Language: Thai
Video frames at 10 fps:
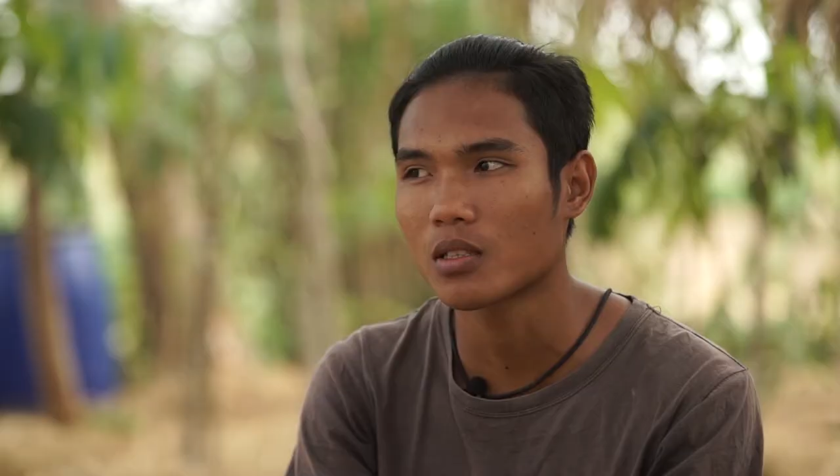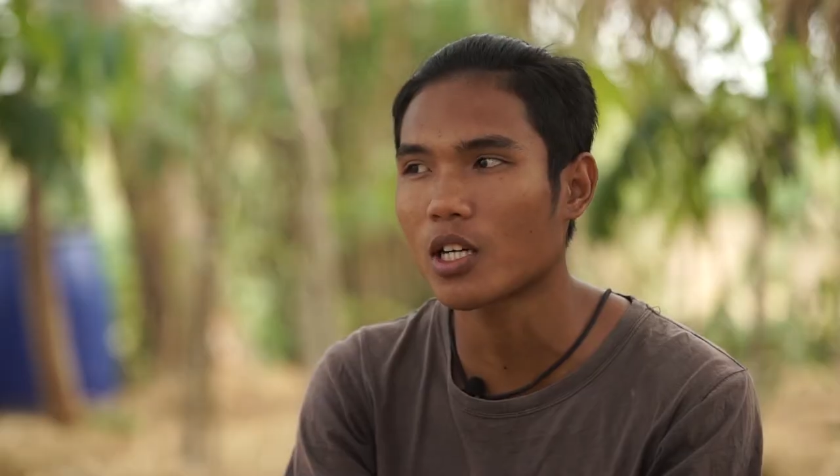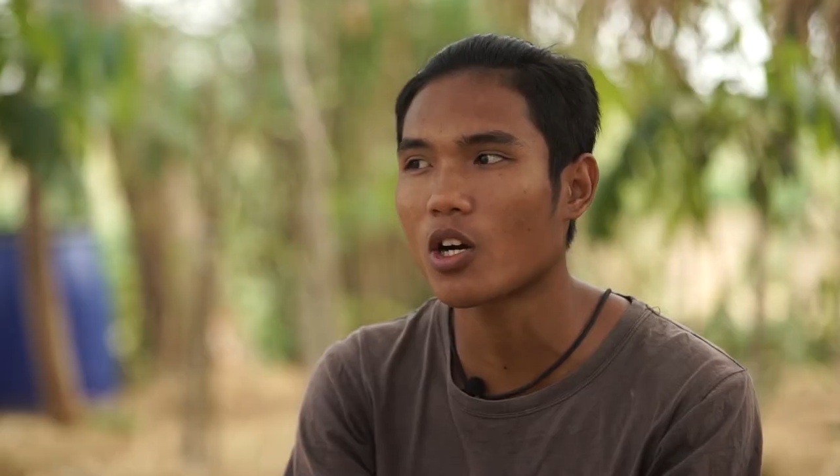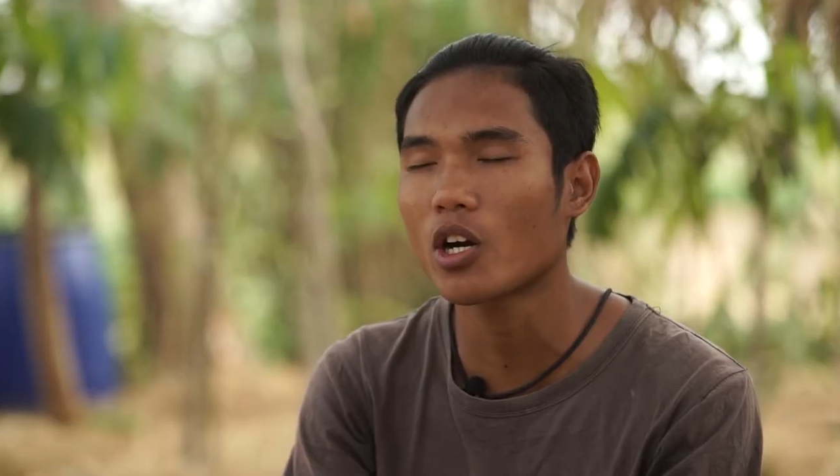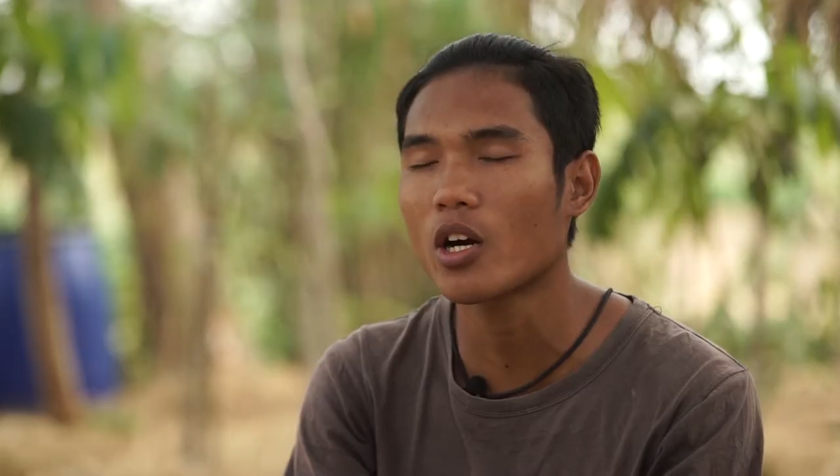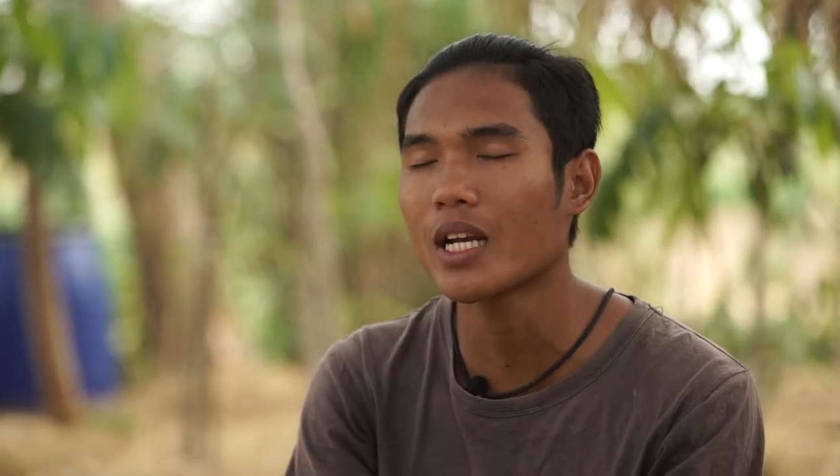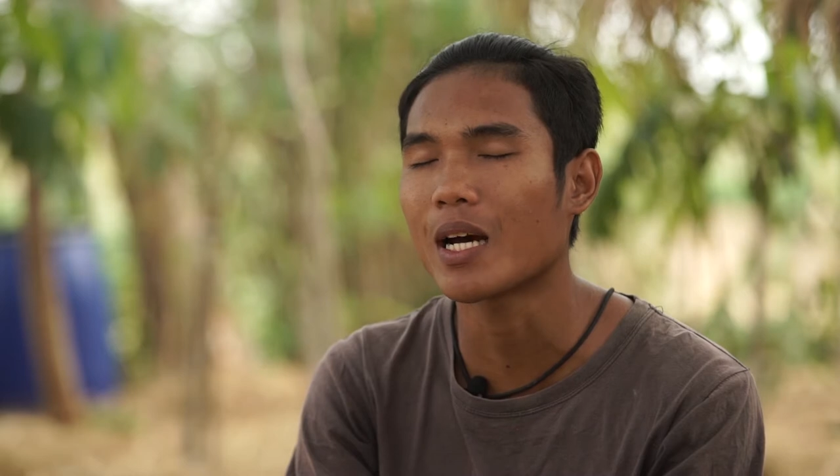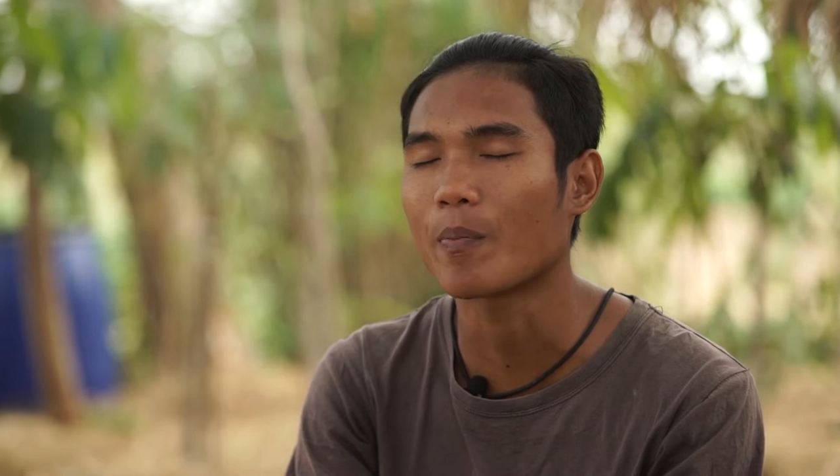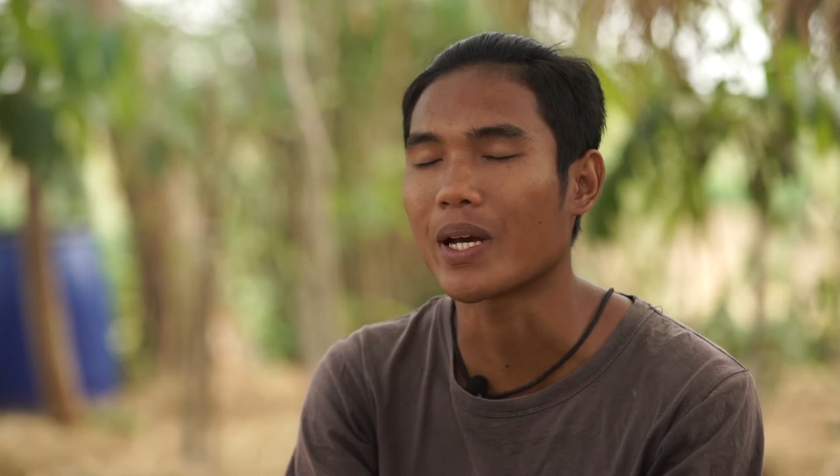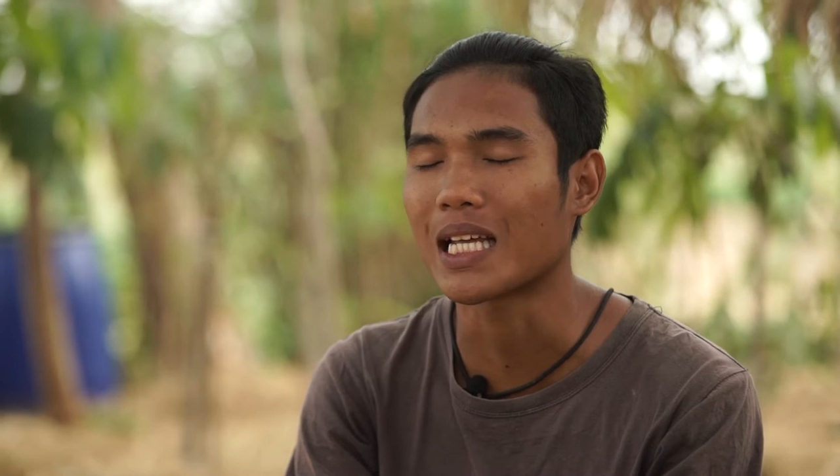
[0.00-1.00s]
ก็ค่อยๆ
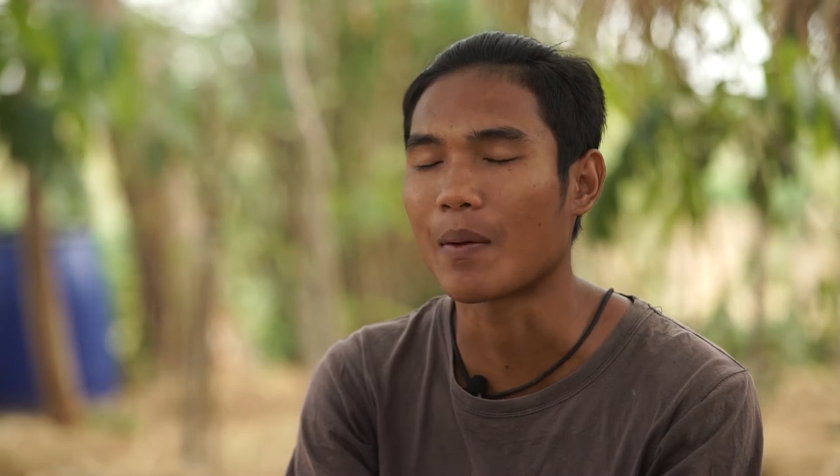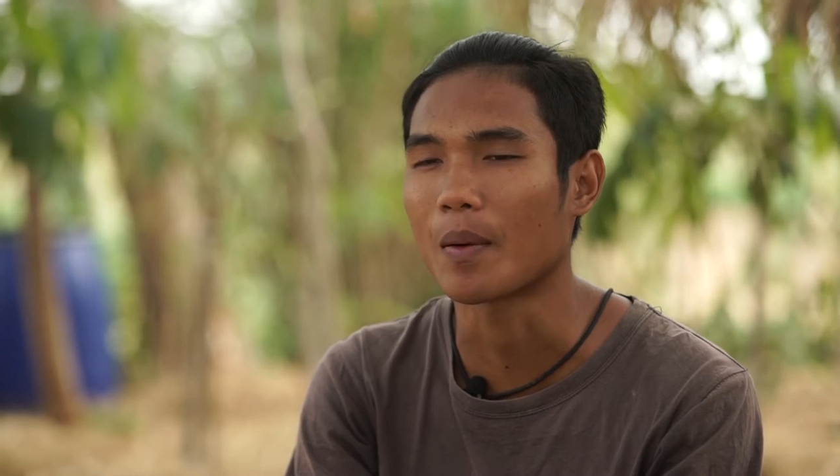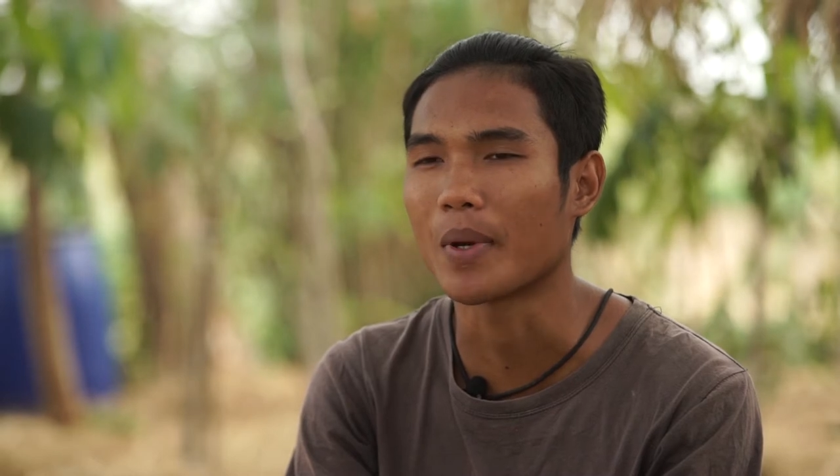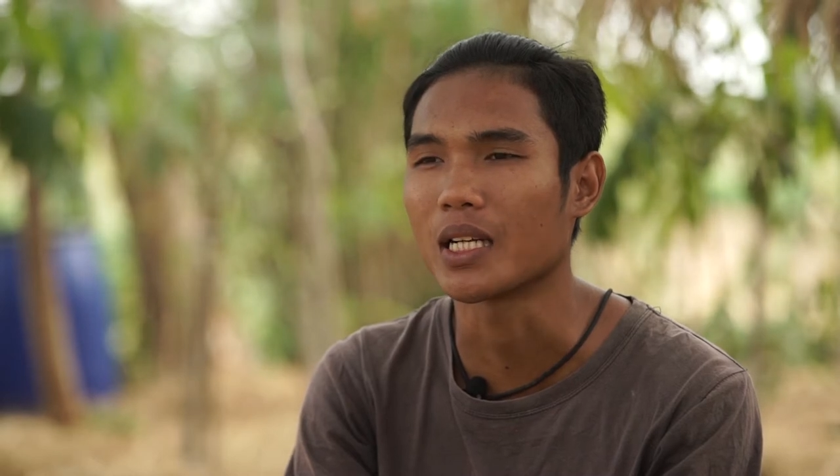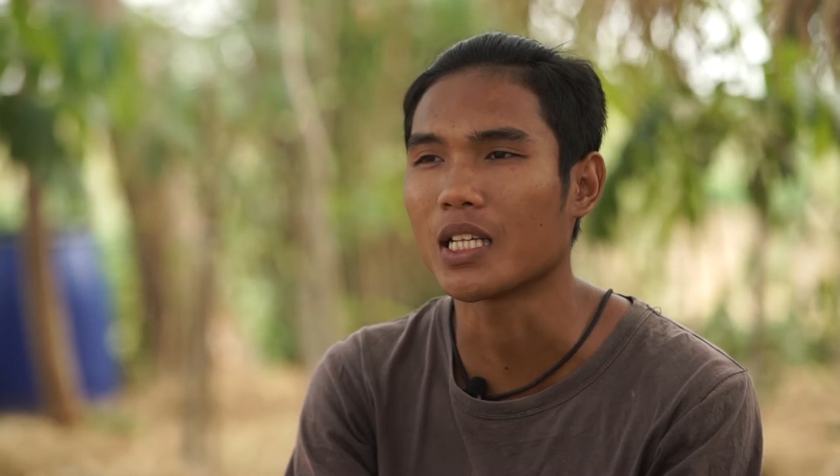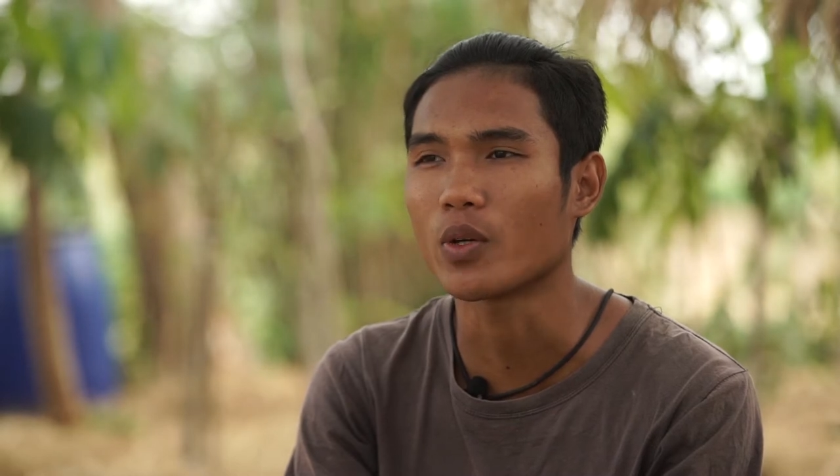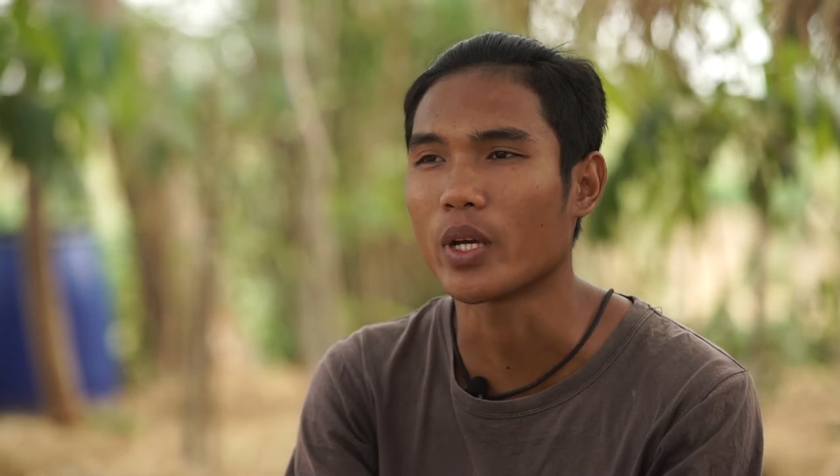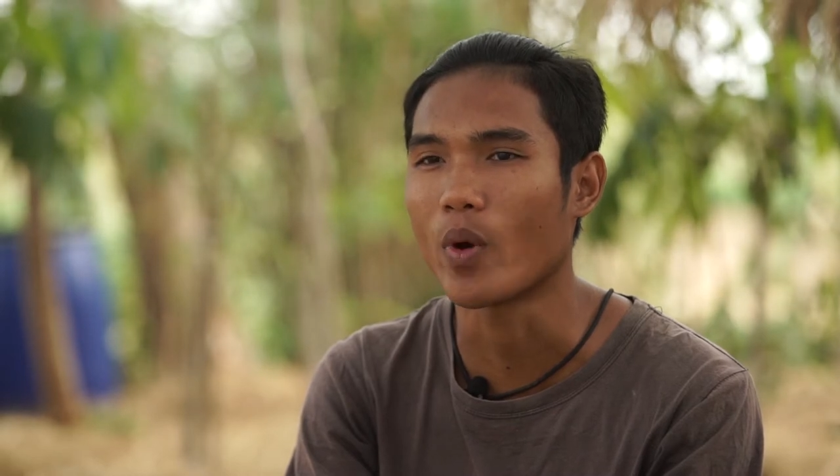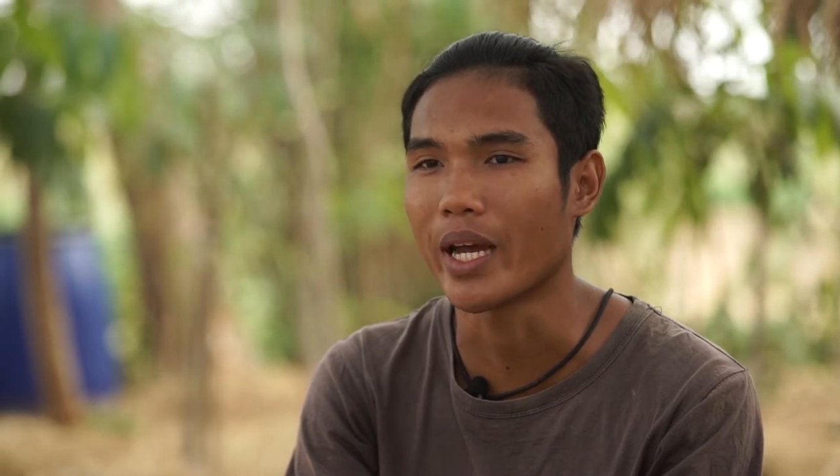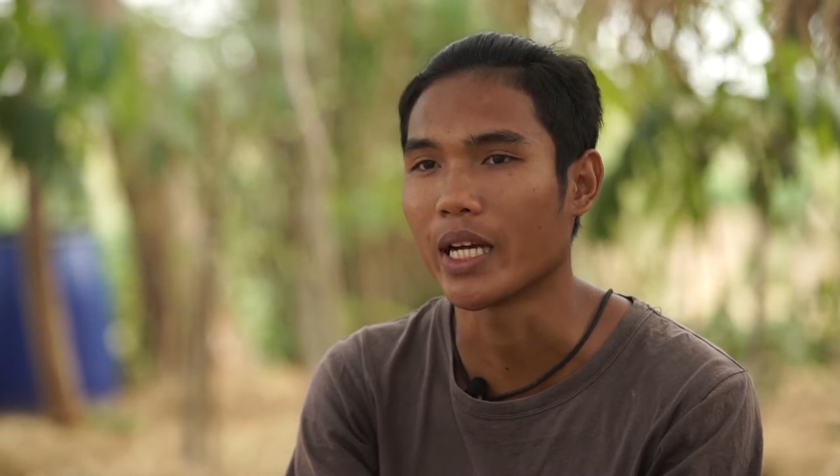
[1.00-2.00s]
ทำไปตามกำลังที่ตัวเอ
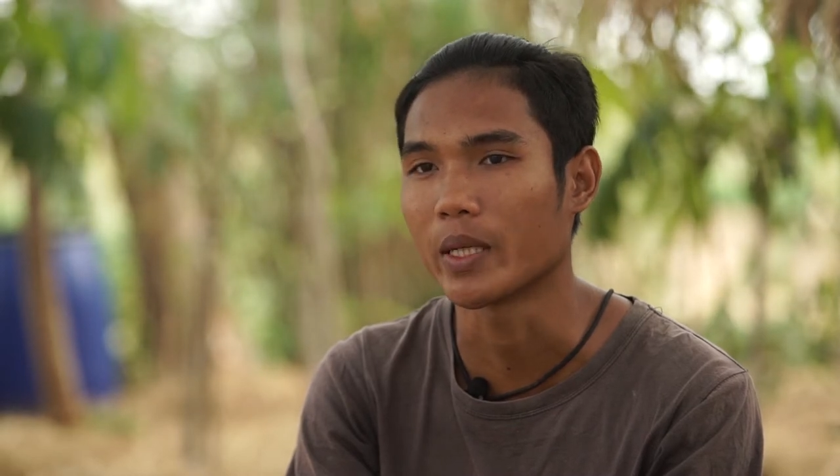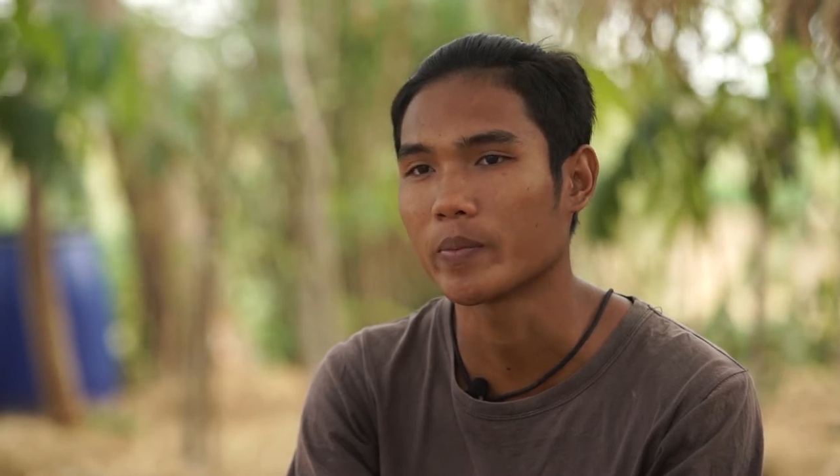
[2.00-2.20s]
งไหวครับ